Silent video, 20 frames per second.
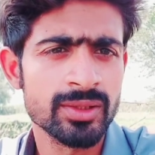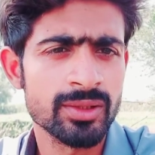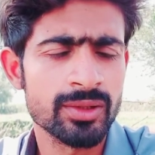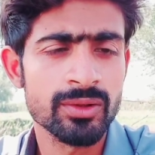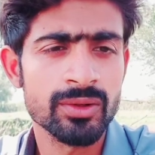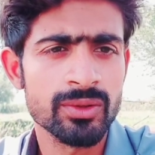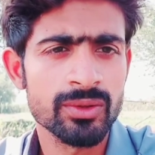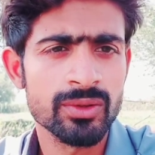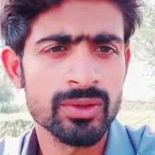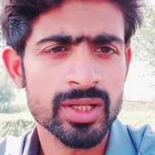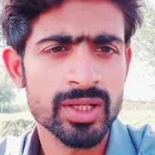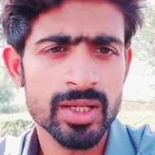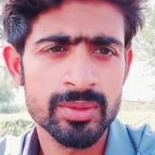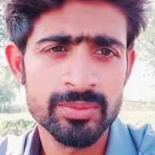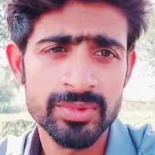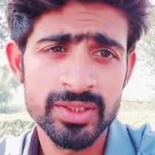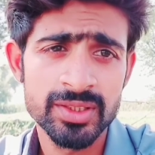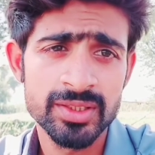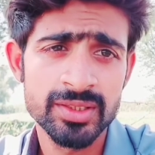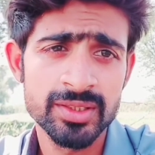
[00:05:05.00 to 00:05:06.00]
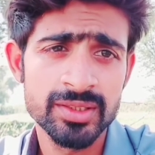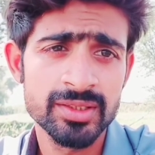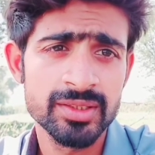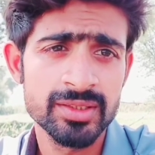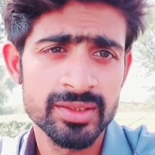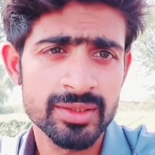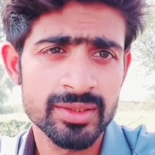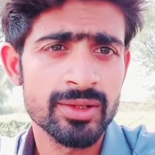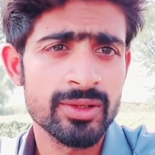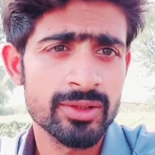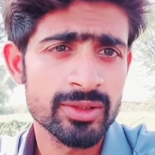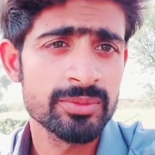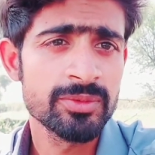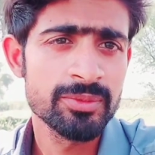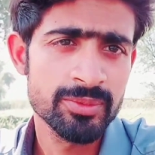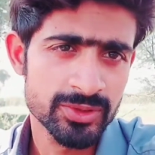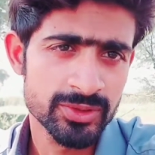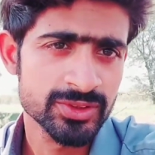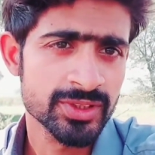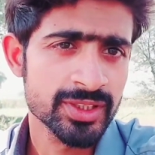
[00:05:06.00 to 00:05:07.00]
और अभी और भी
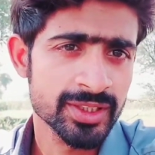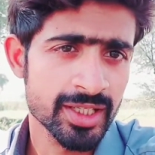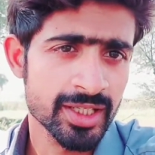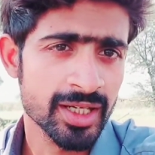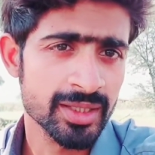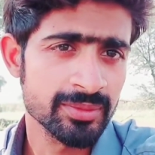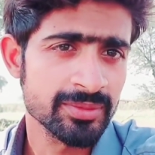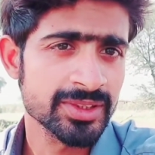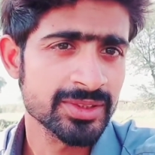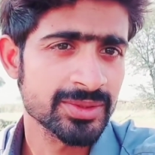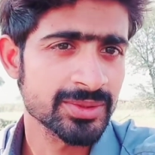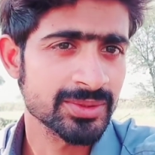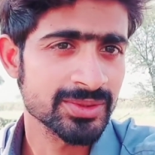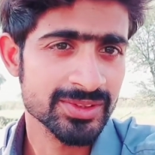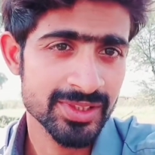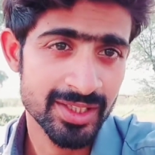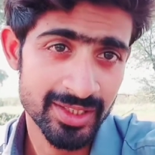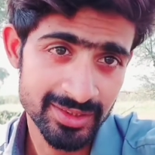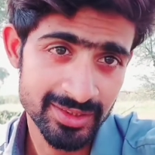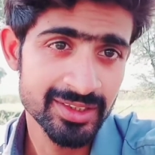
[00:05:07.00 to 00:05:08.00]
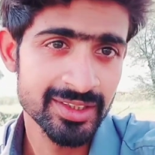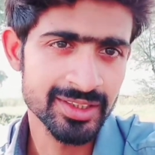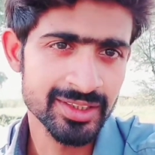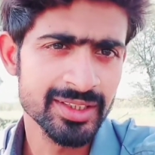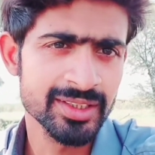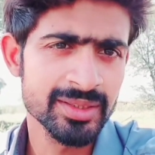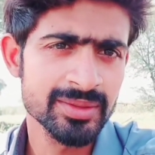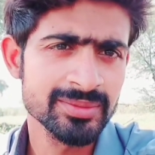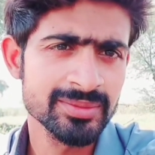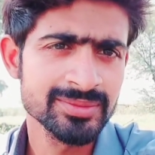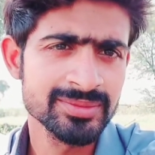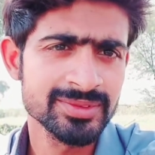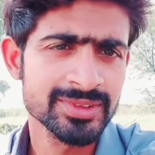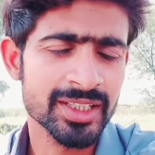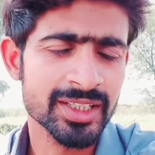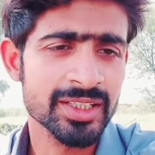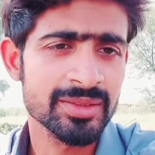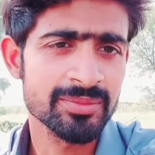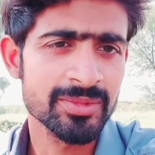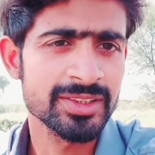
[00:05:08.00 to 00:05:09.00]
बहुत सारे काम हैं तो साथ ही रहिए
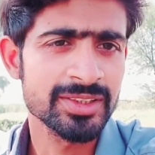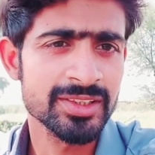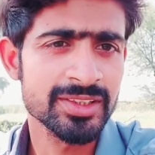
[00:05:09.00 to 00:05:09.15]
कहीं मत